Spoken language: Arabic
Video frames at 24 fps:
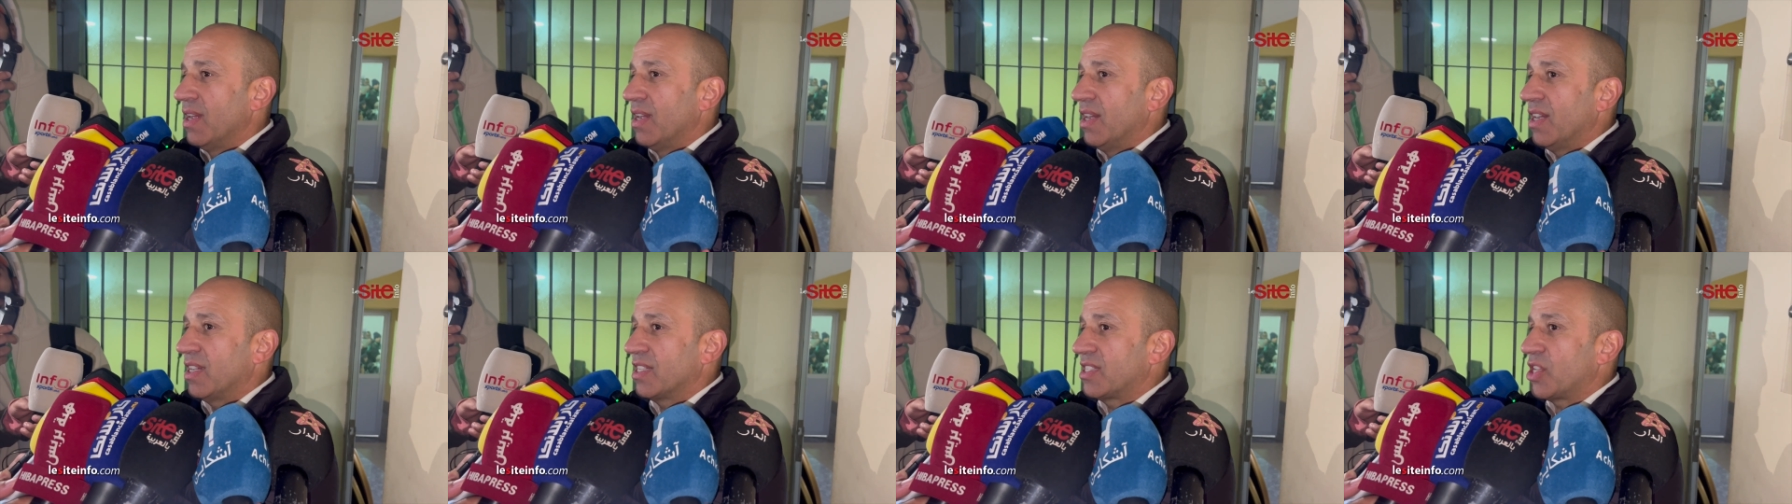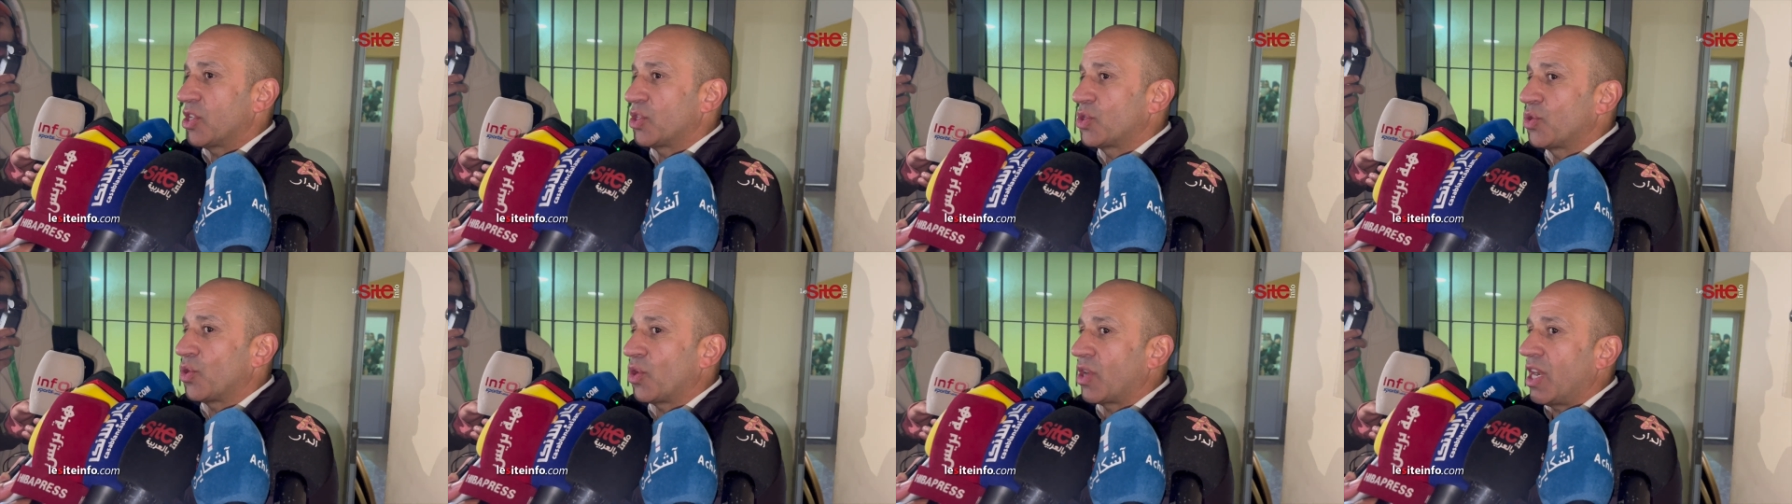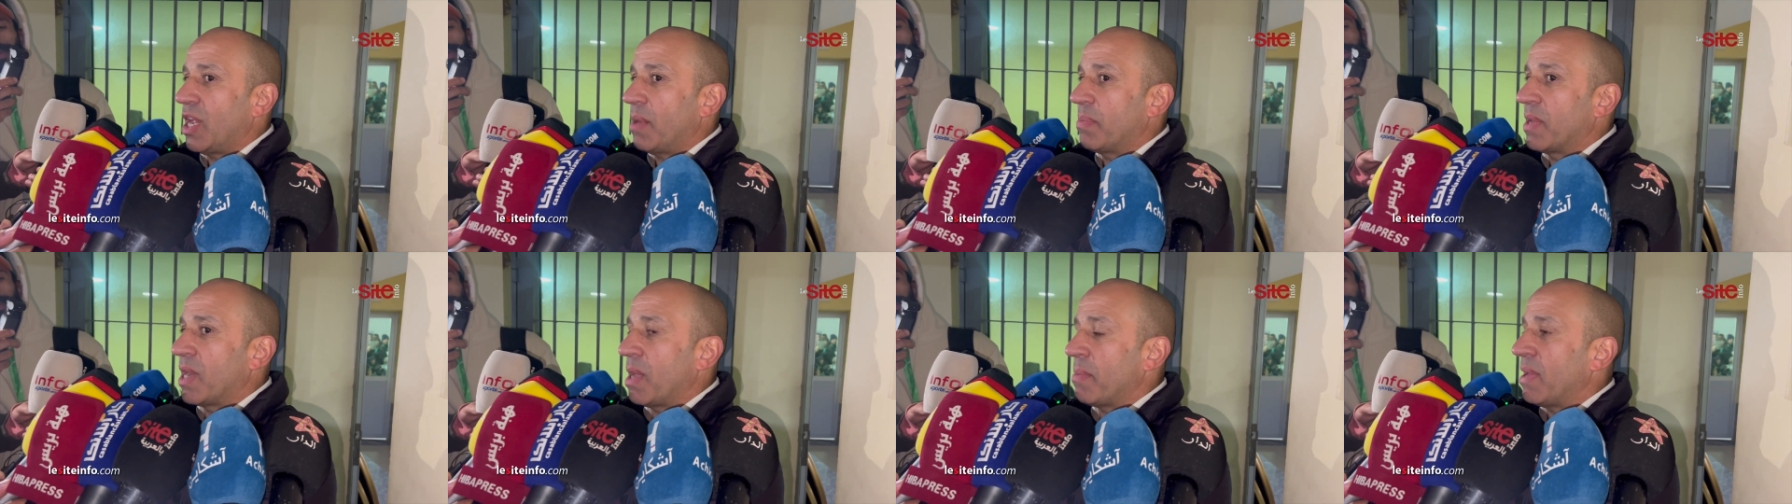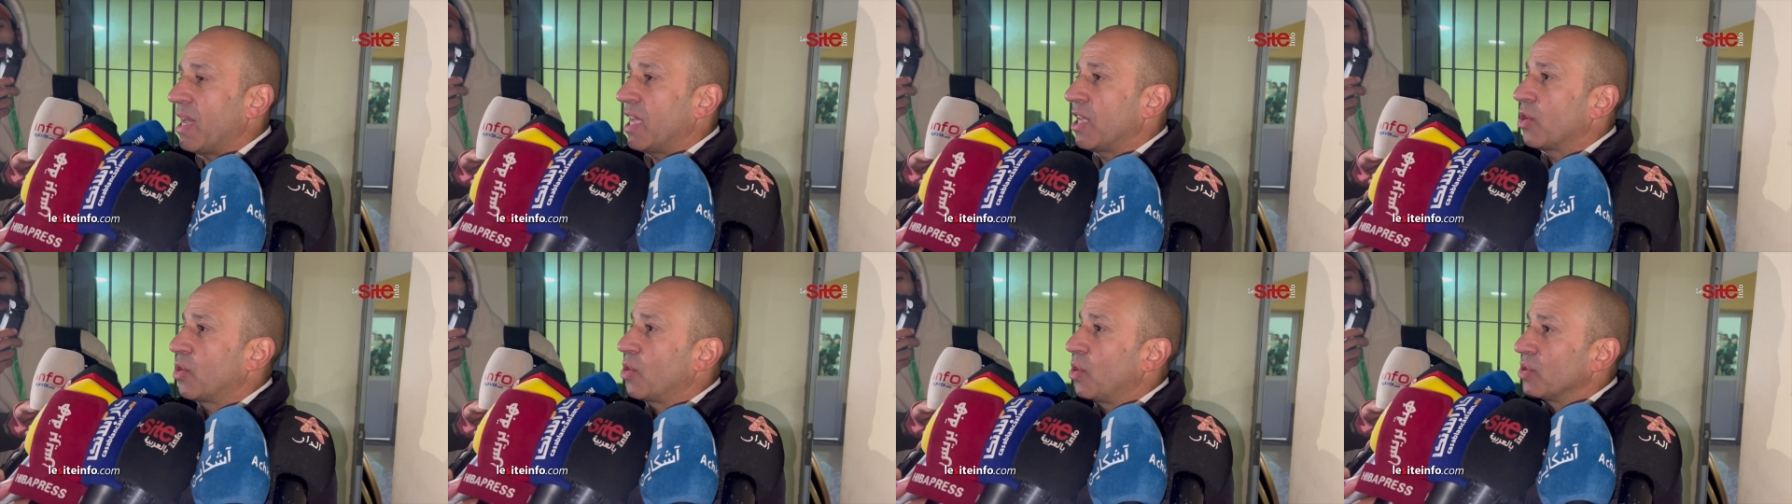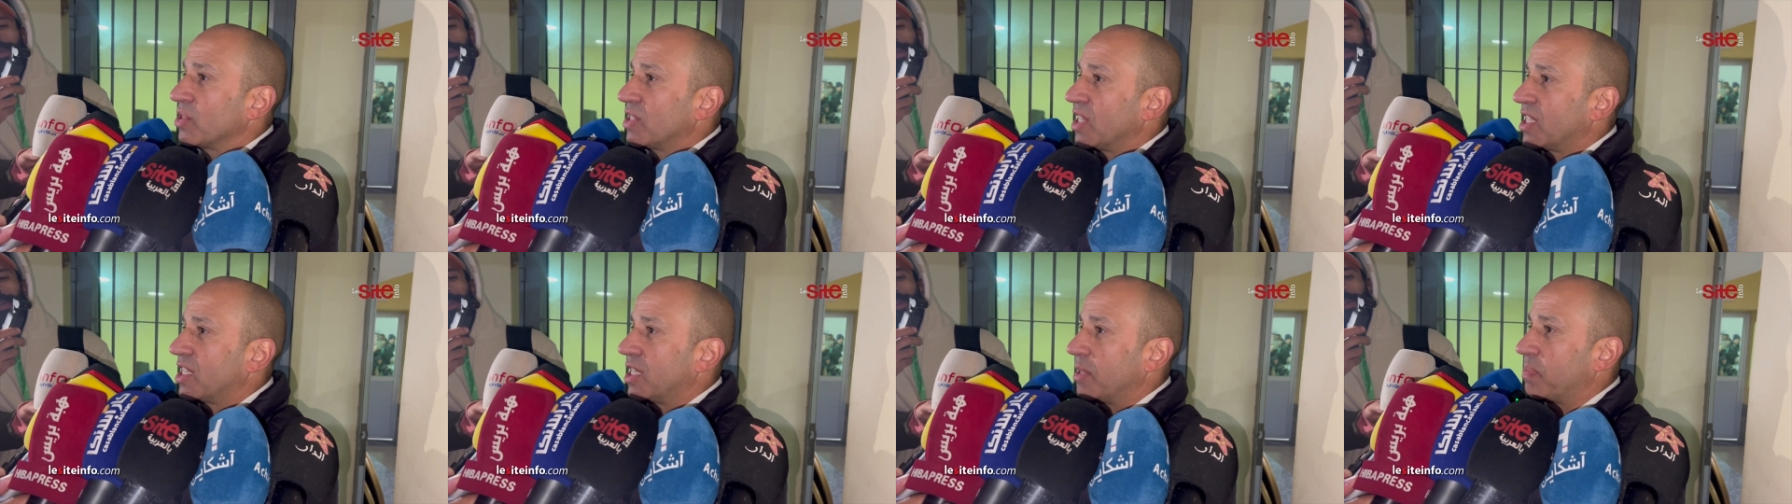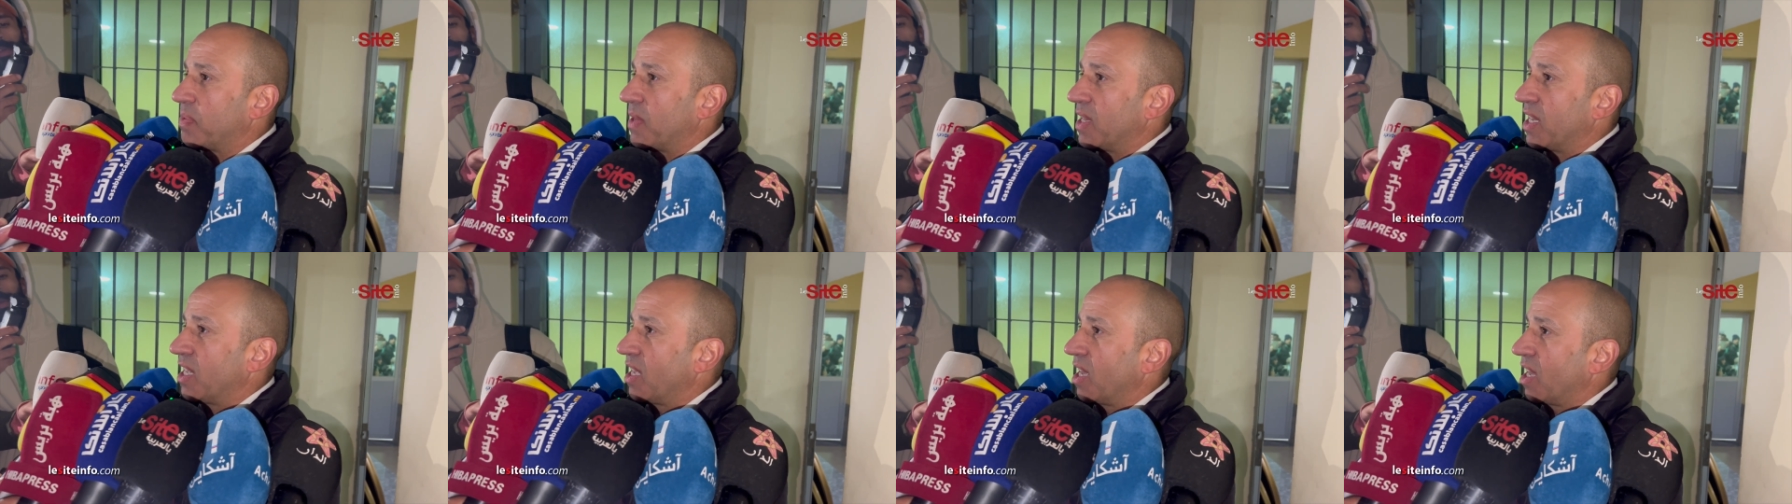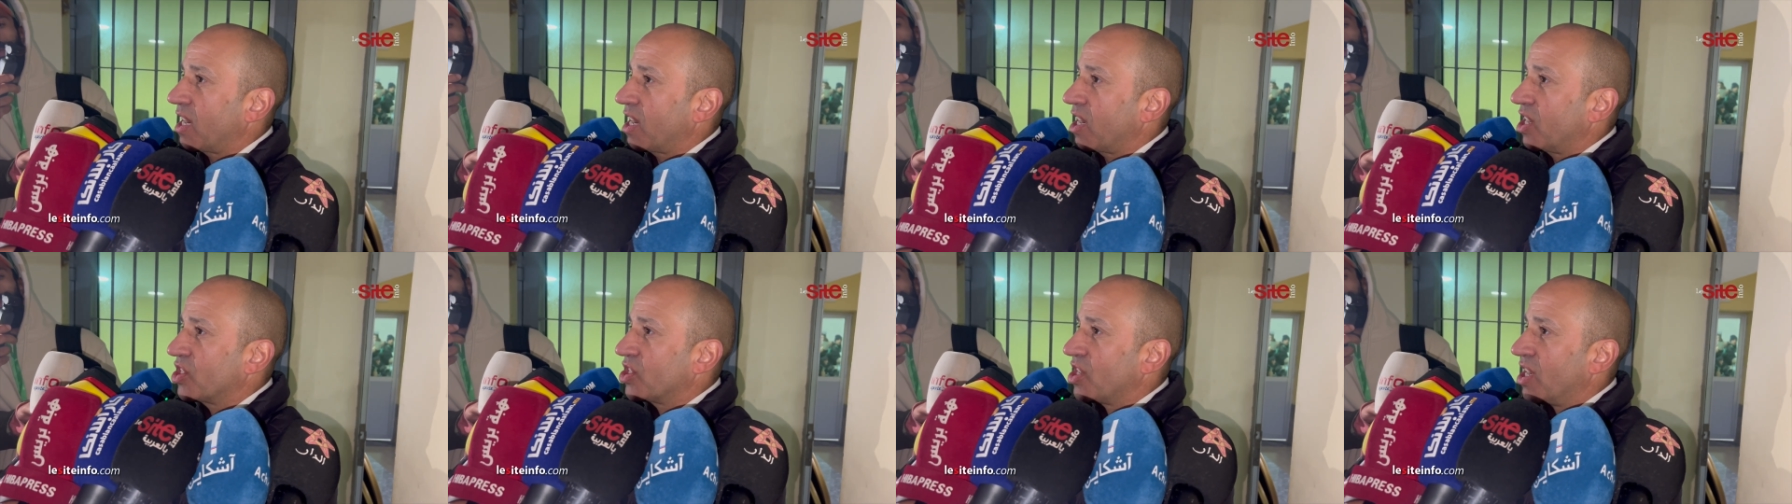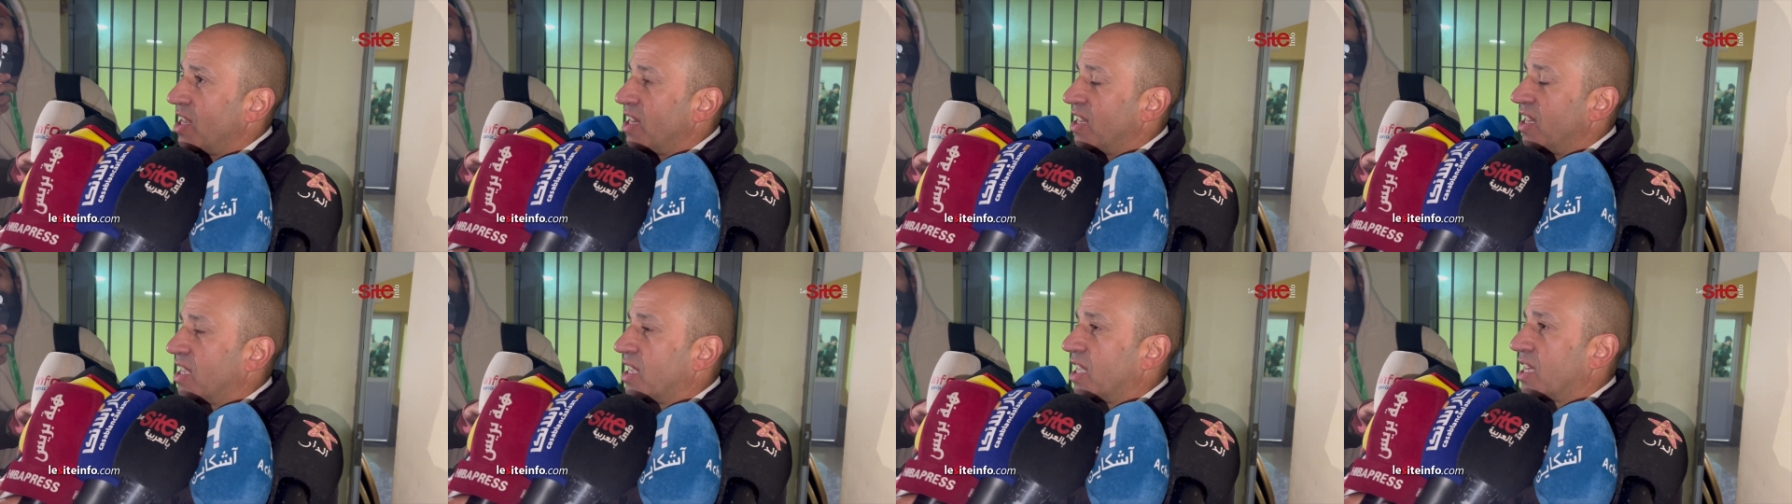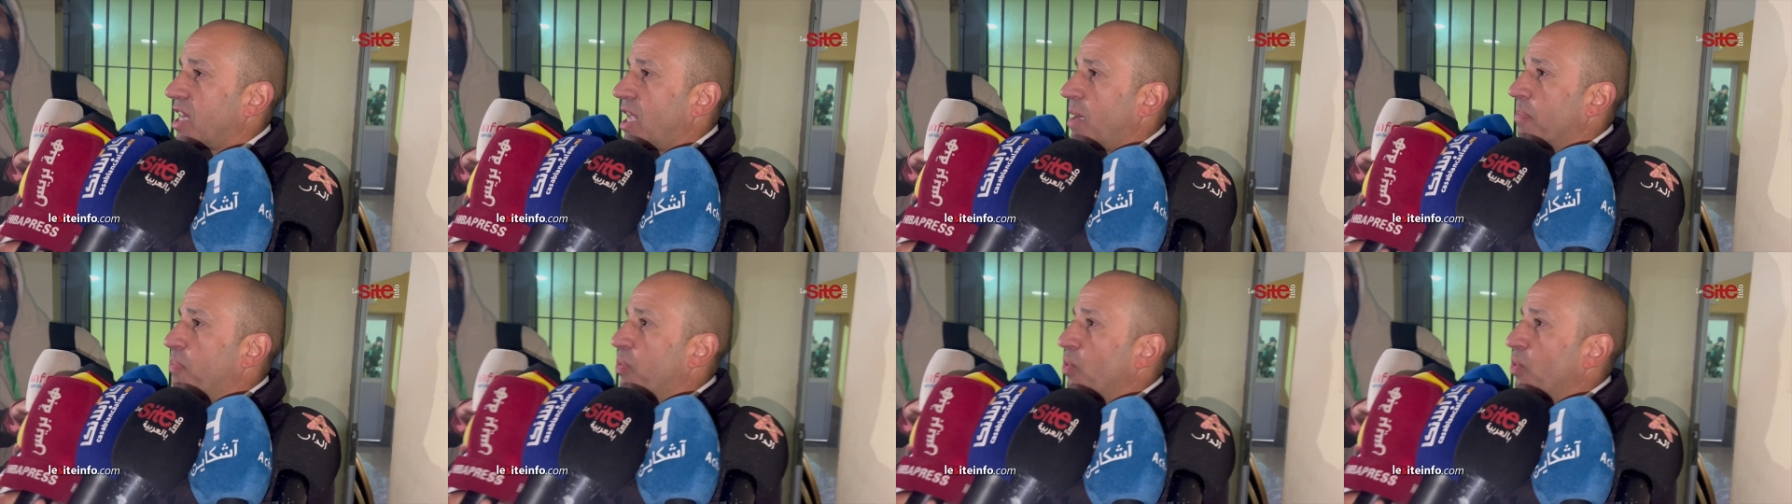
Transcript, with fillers: سي سور لعبنا مع اون كروند ايكيب اللي هي الرجاء اللي كتلعب